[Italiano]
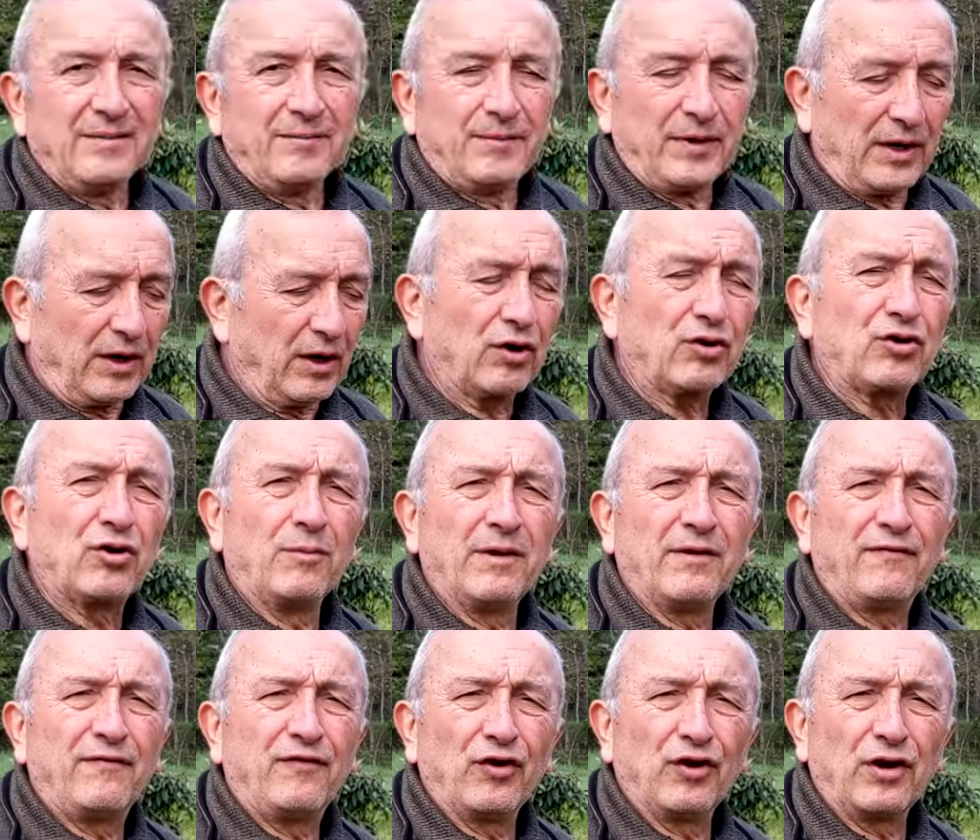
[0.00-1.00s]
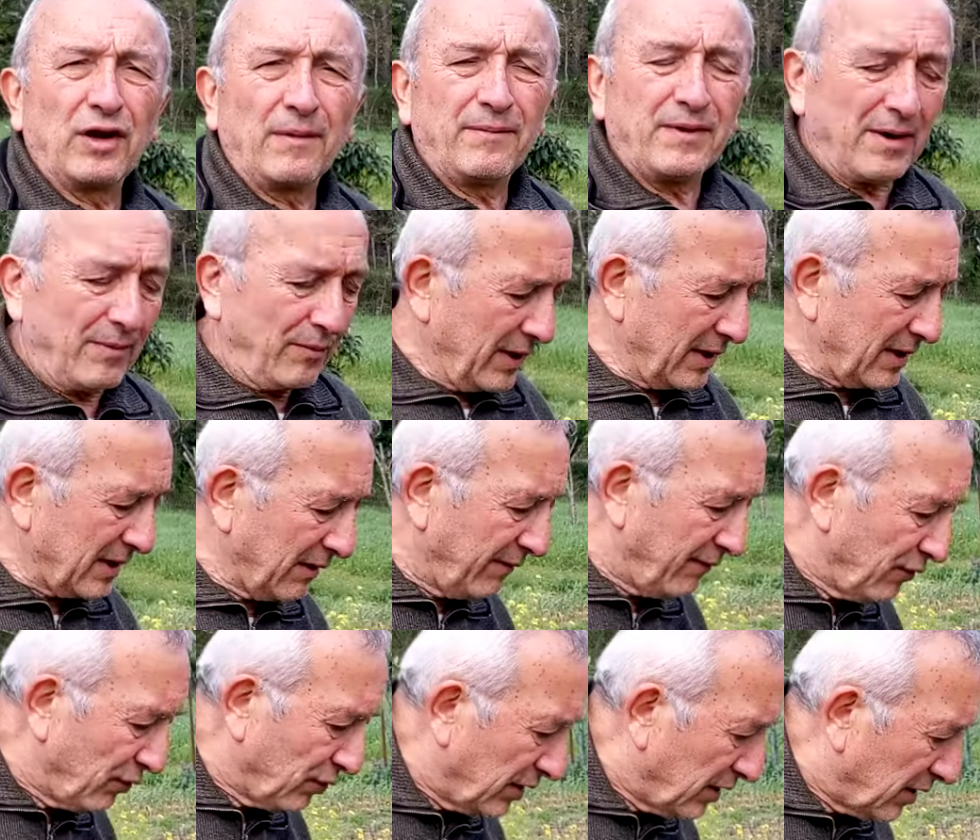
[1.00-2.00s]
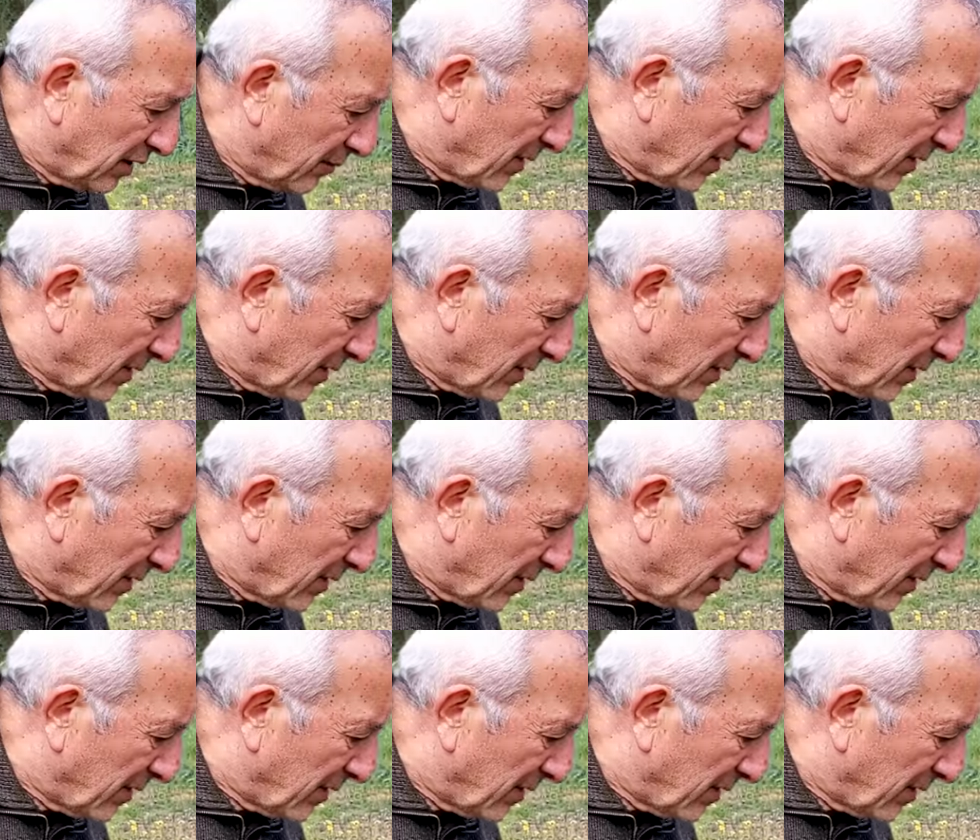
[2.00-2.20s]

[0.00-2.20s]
Però come fiori abbiamo anche i fiori dei